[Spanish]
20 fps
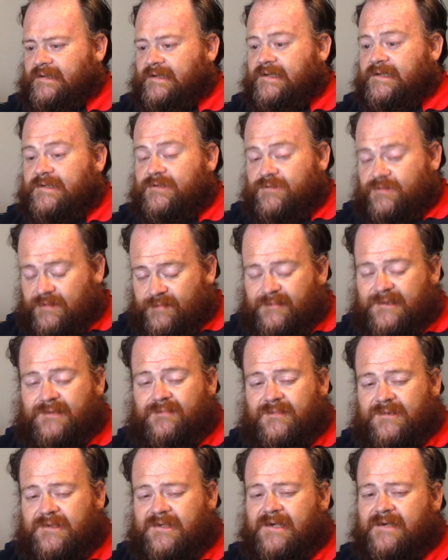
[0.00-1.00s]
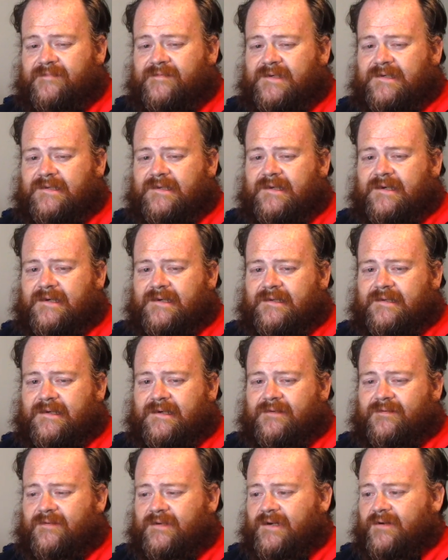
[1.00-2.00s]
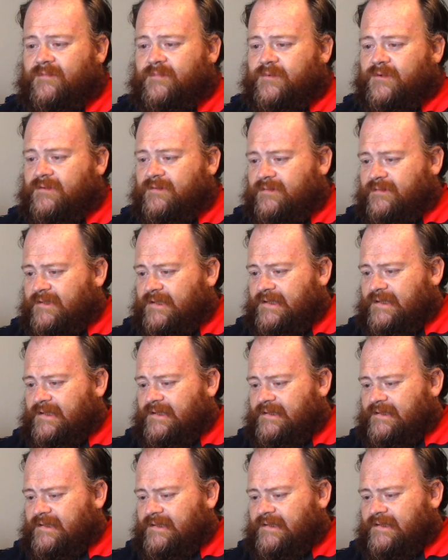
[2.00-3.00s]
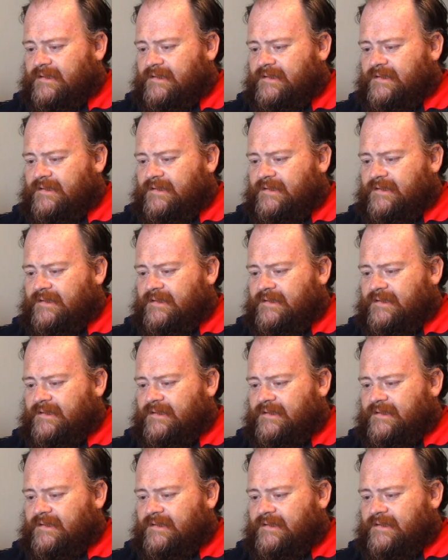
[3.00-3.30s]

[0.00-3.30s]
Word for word: y sus mismos jefes le han dado la oportunidad de,